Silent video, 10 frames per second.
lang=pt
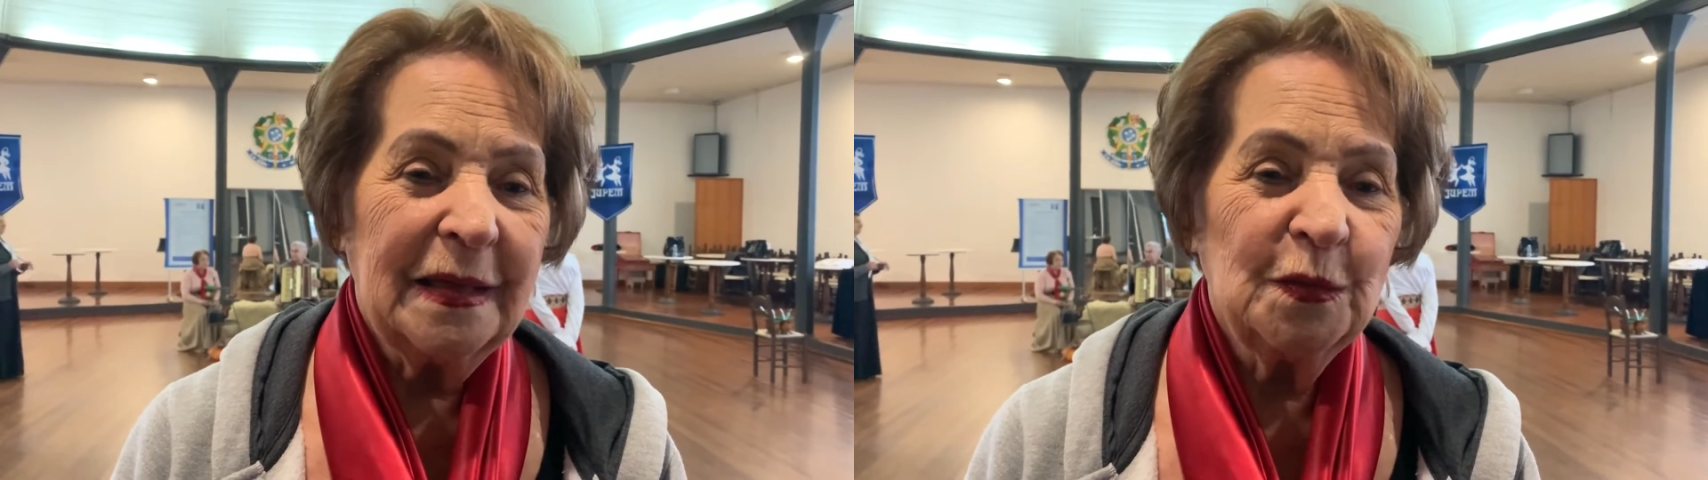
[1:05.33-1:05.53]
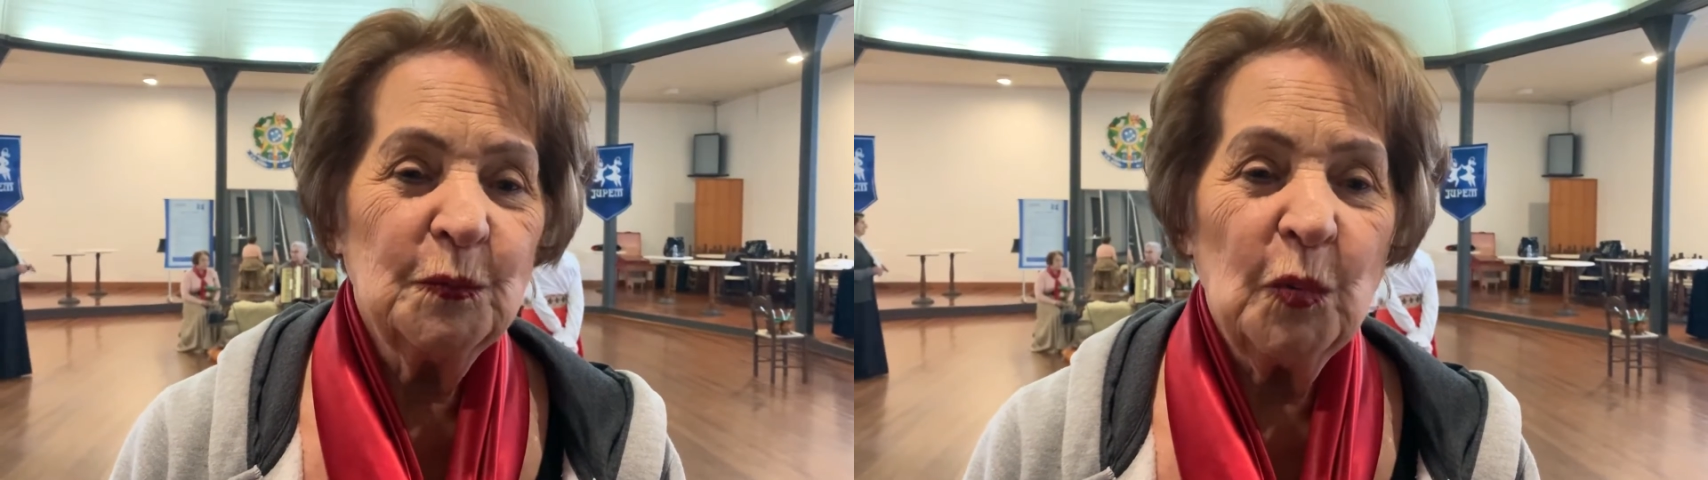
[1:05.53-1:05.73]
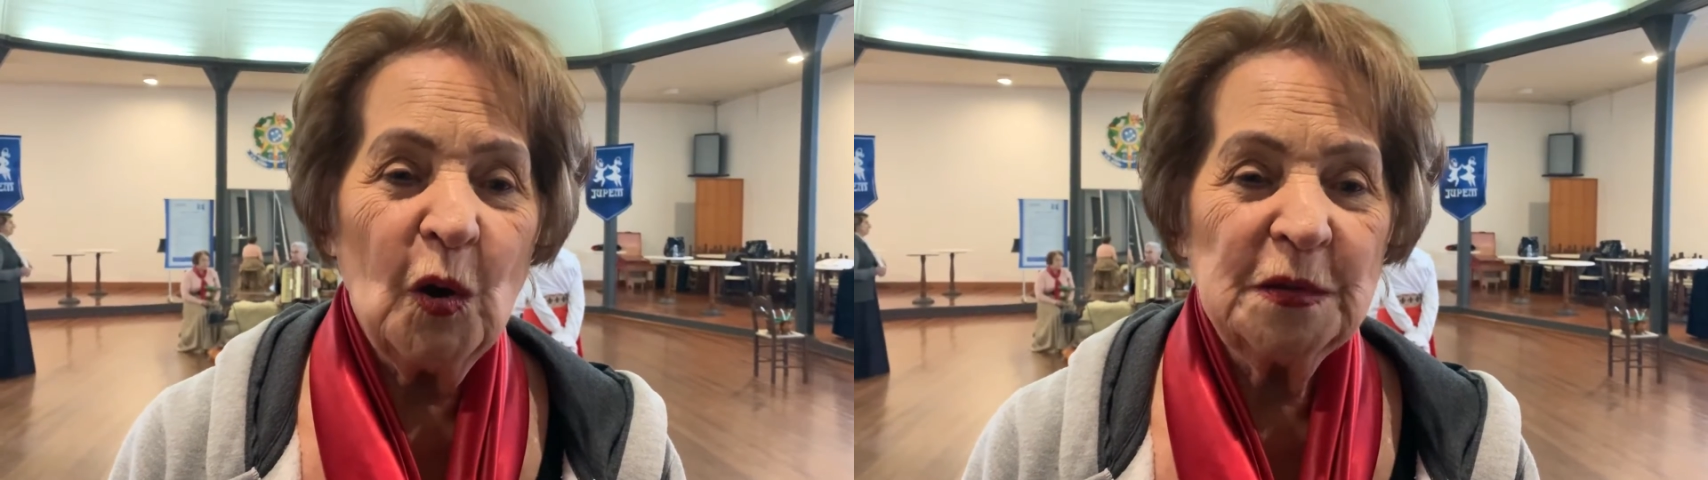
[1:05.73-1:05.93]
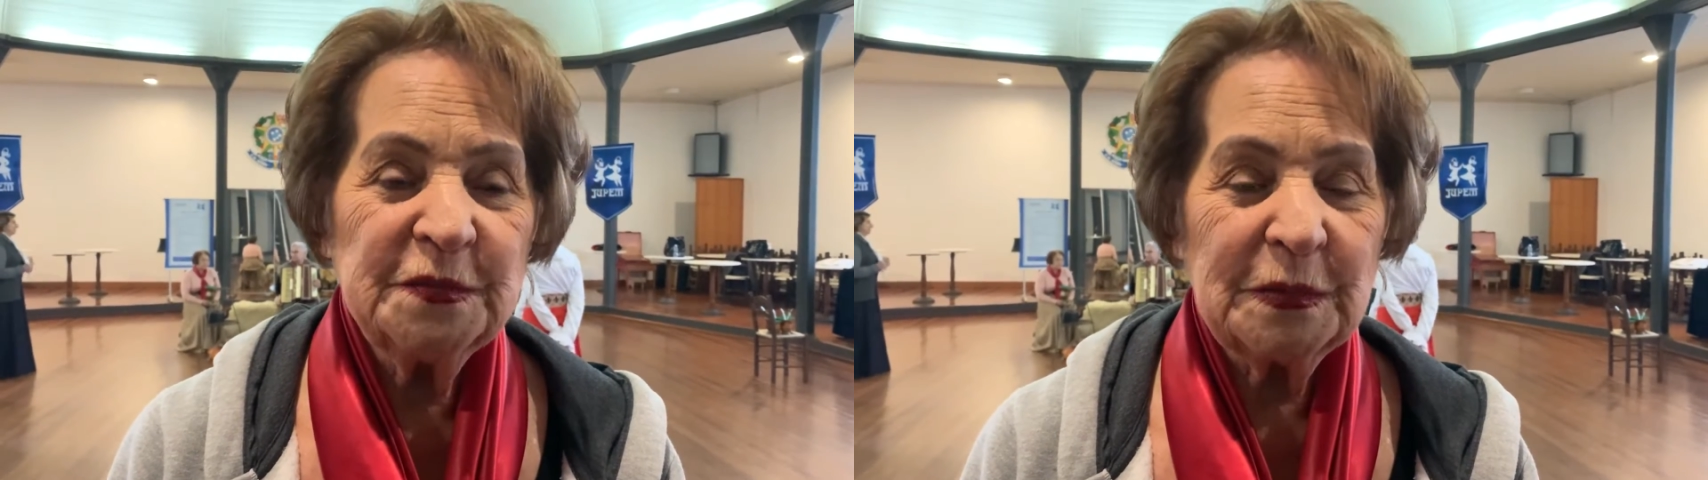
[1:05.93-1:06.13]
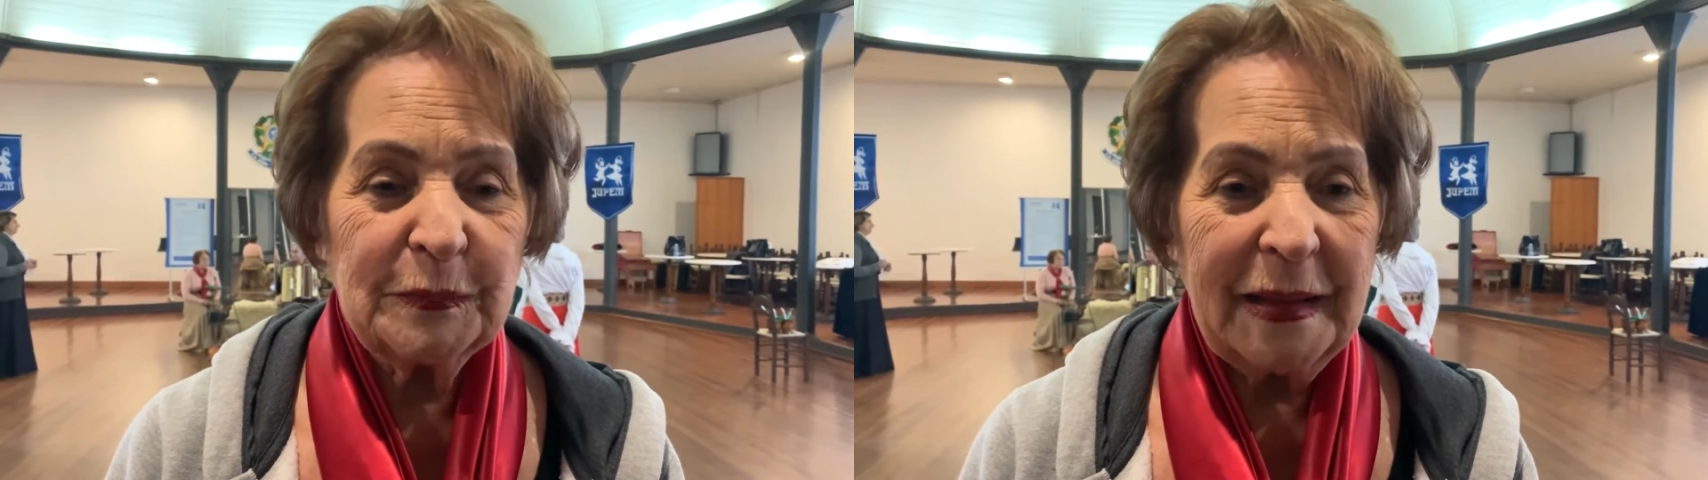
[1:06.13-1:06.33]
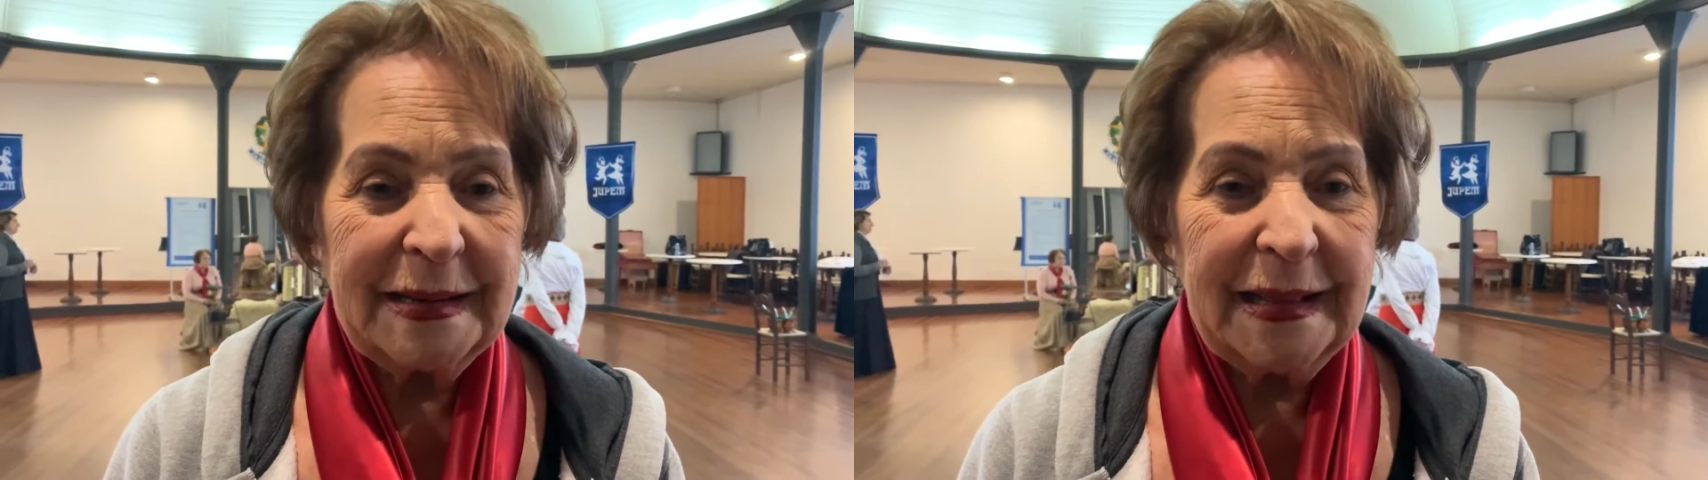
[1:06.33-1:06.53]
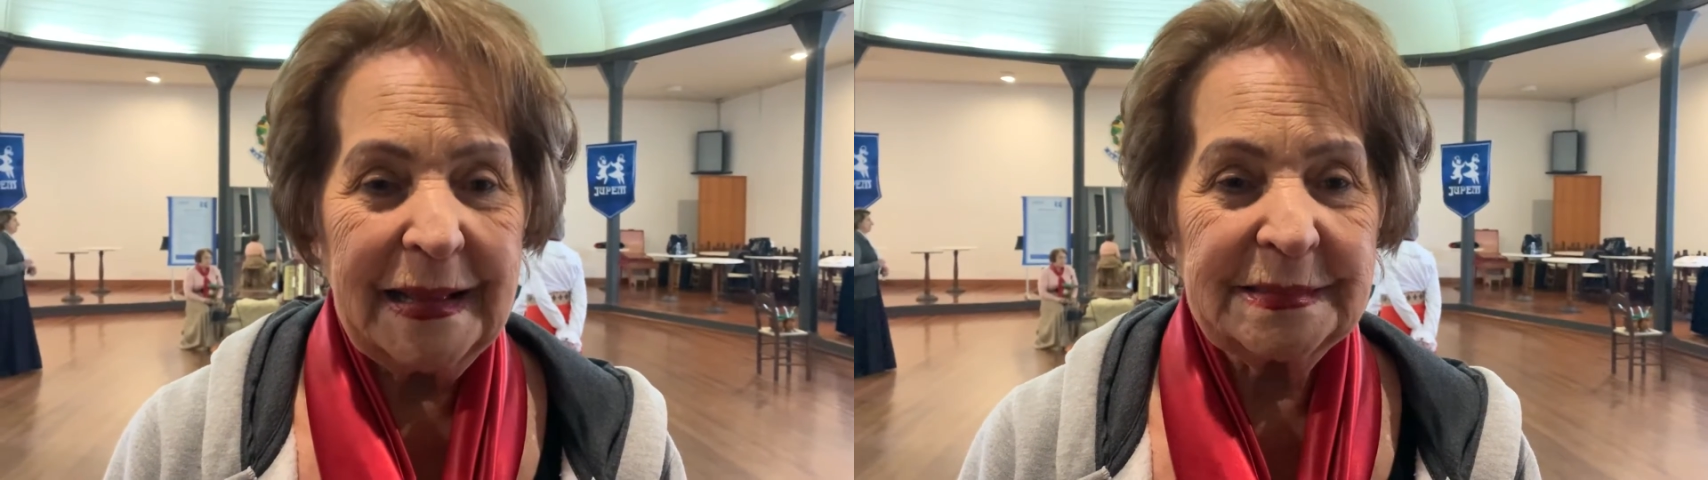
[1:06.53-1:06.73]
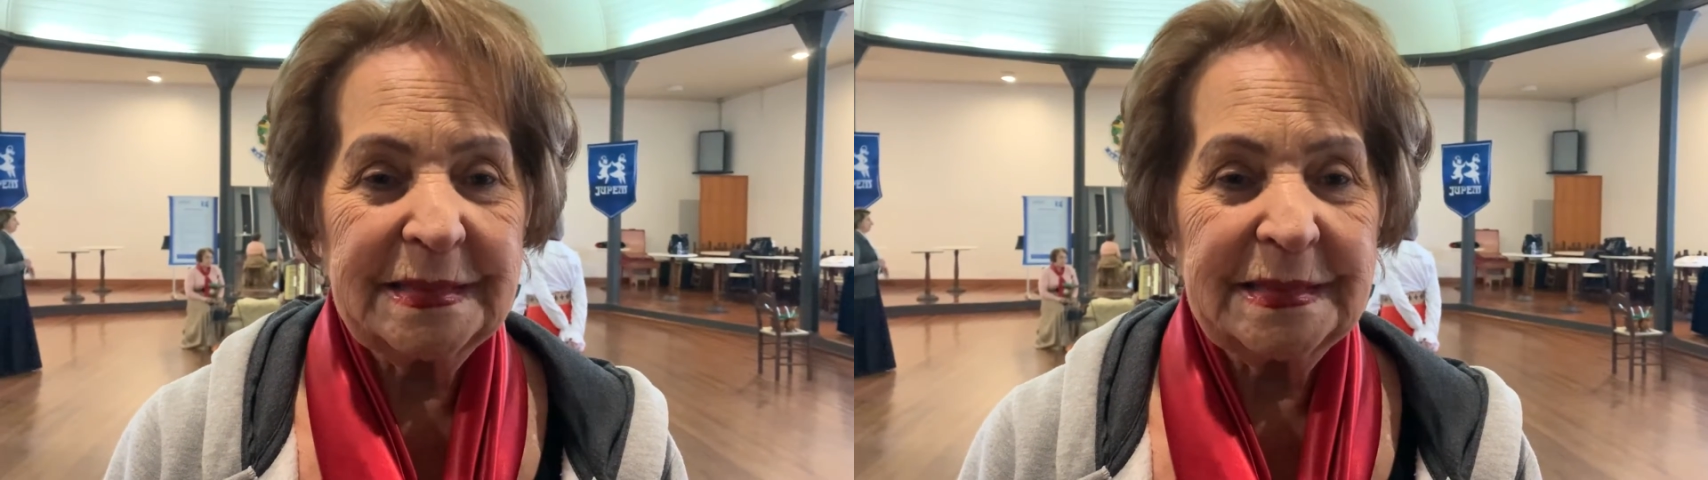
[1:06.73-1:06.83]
Não pode parar,